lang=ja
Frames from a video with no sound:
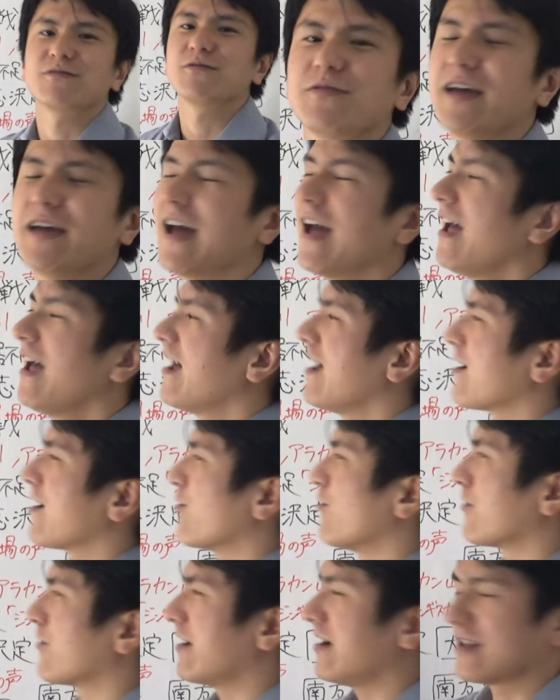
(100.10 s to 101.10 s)
ので、え
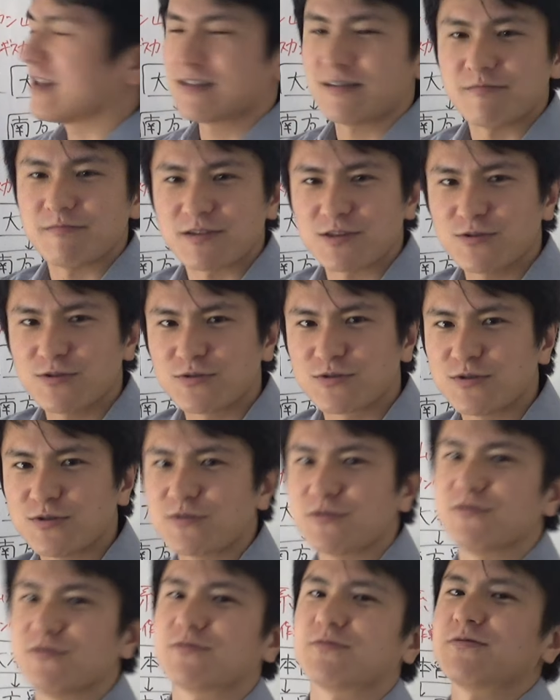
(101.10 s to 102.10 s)
今回やってみましょう
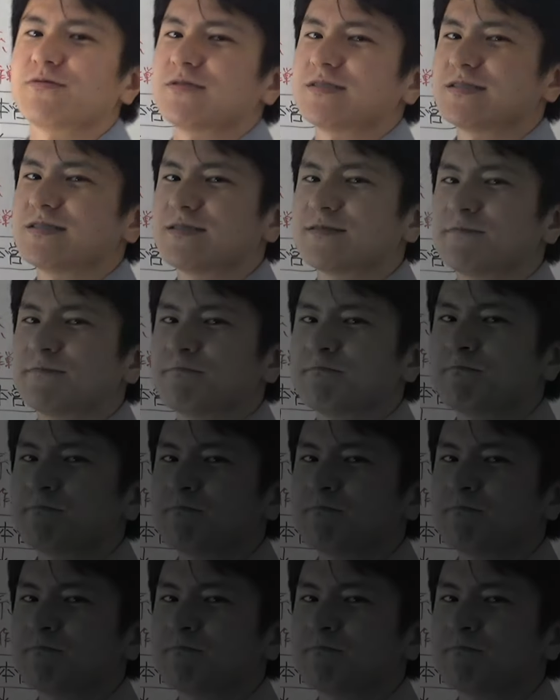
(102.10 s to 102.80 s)
ということです